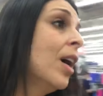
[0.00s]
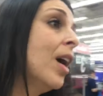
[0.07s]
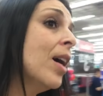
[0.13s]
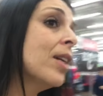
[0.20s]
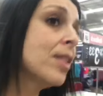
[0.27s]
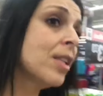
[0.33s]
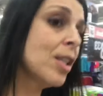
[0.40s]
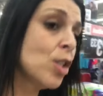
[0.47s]

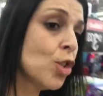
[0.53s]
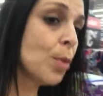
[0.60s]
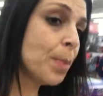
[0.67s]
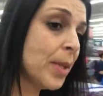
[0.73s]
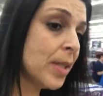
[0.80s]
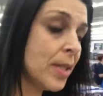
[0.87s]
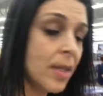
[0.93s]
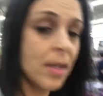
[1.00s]
às vezes a gente
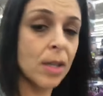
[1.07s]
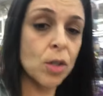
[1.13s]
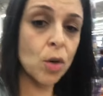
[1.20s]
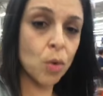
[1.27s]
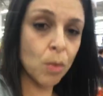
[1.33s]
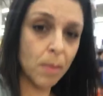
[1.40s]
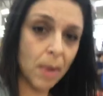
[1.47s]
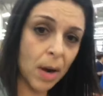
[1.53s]
precisa de
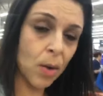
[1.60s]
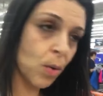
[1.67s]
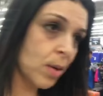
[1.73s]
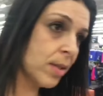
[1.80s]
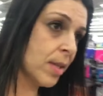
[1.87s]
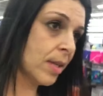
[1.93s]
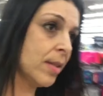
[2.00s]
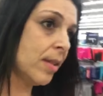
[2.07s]
alguma
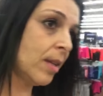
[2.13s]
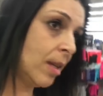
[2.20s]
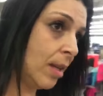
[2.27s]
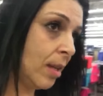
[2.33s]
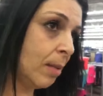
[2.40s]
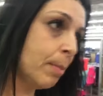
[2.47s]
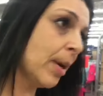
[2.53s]
coisa assim,